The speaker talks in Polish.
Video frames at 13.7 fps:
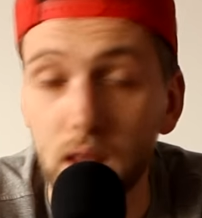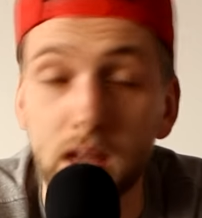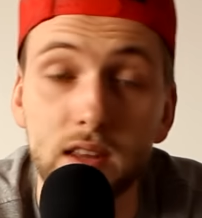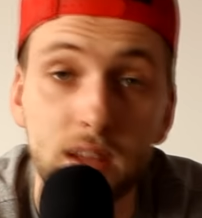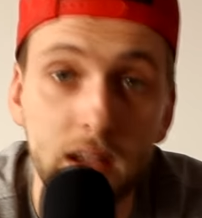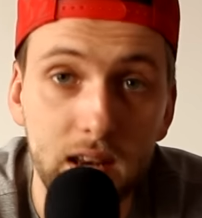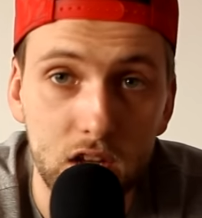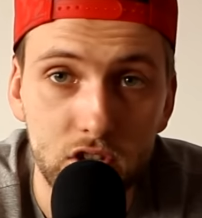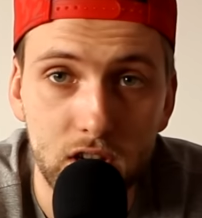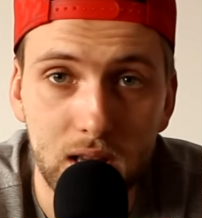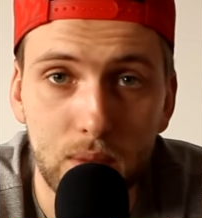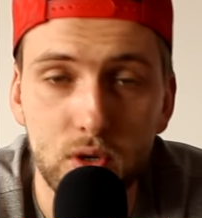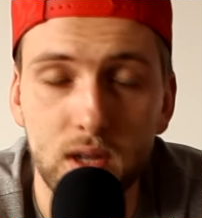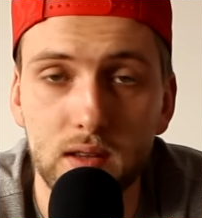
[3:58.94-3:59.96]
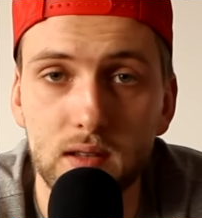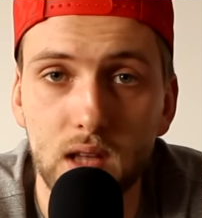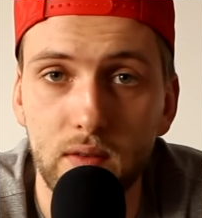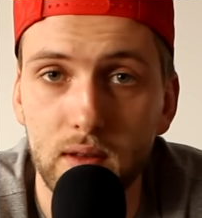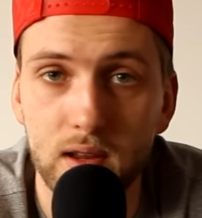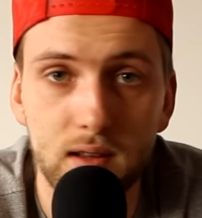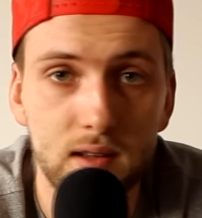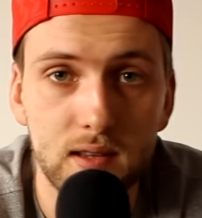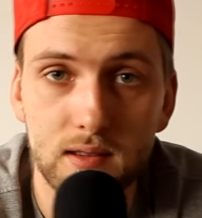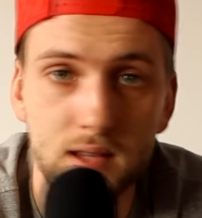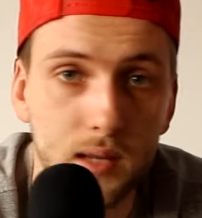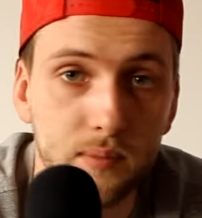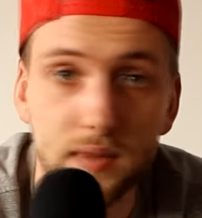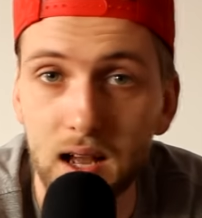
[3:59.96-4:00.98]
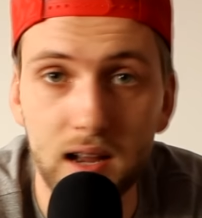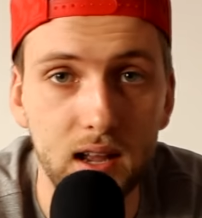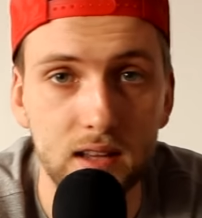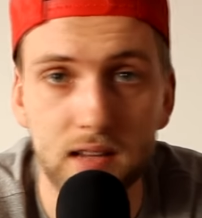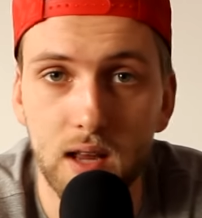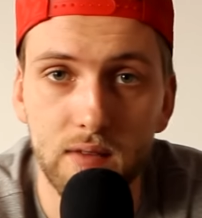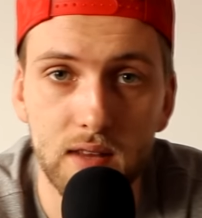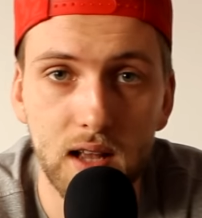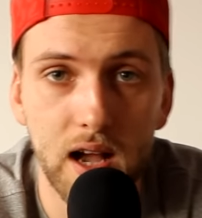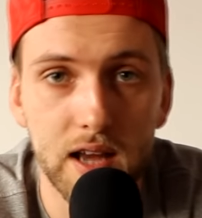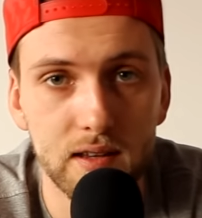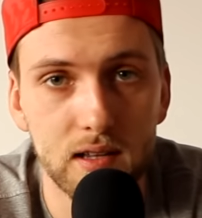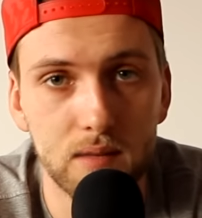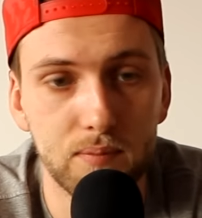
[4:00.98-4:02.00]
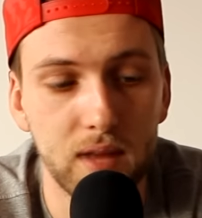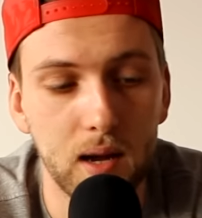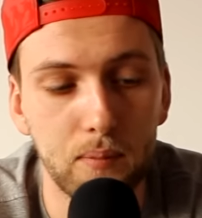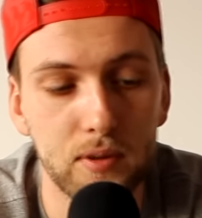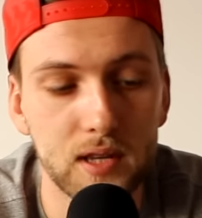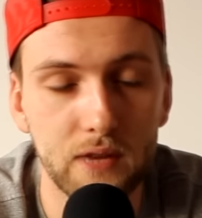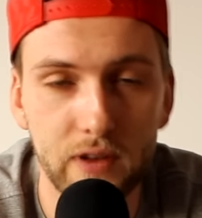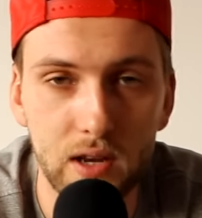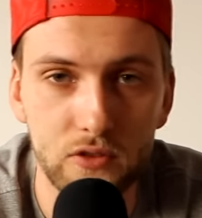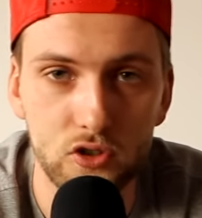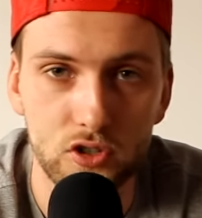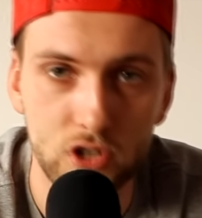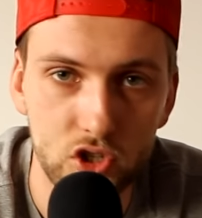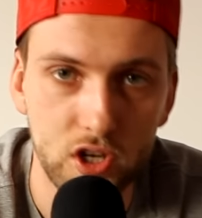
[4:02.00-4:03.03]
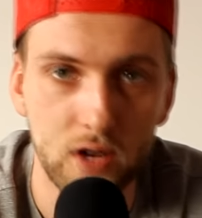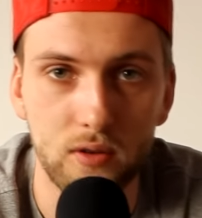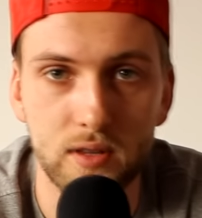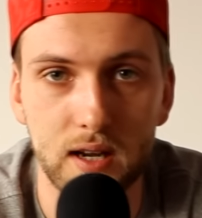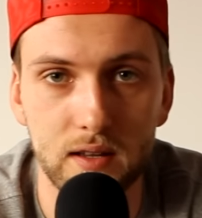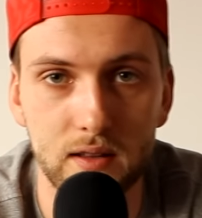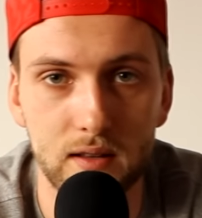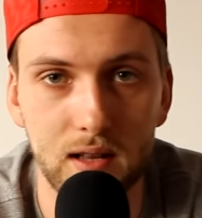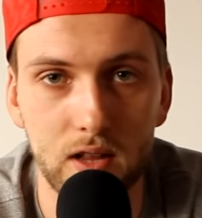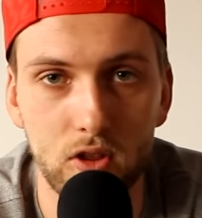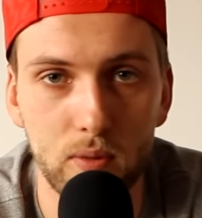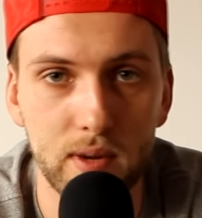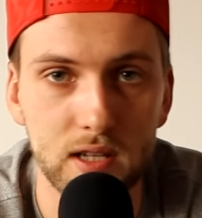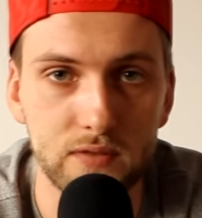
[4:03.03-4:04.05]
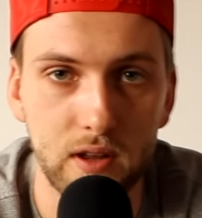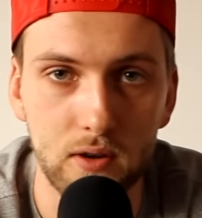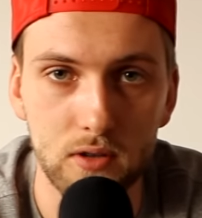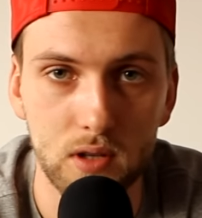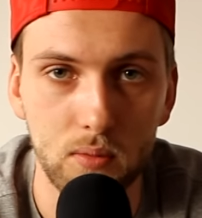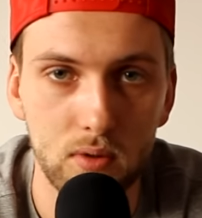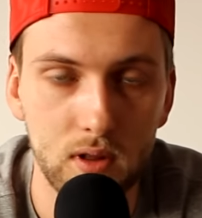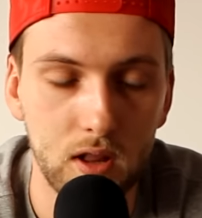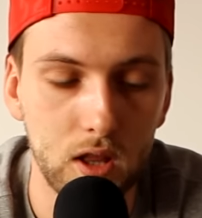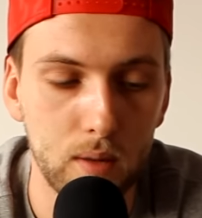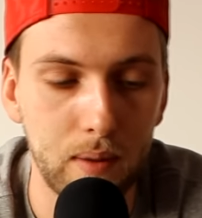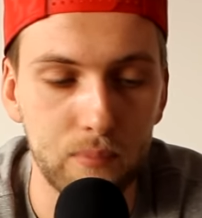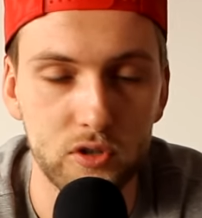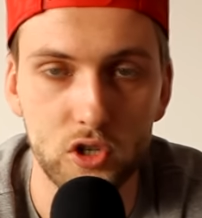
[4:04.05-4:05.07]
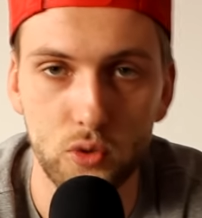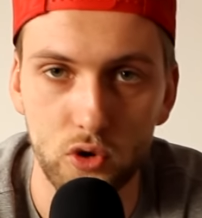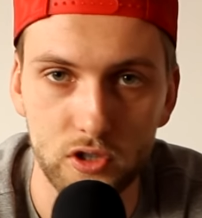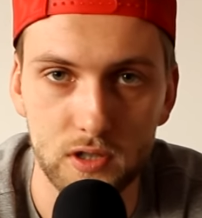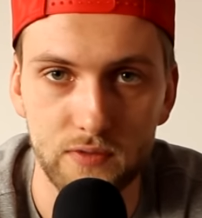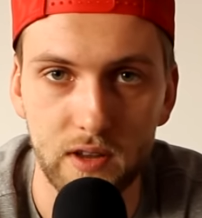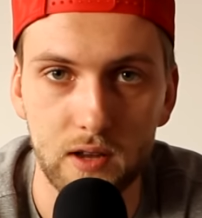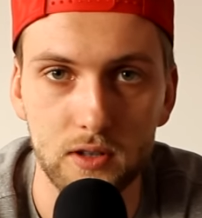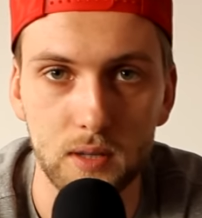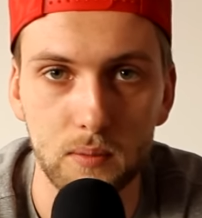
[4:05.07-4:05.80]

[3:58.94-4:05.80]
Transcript: Inni gracze, jak na przykład, nie wiem, Tim Duncan, Kevin Garnett, tak, potrafili wziąć niższe kontrakty dla dobra swojego teamu, dla dobra przyszłości swojego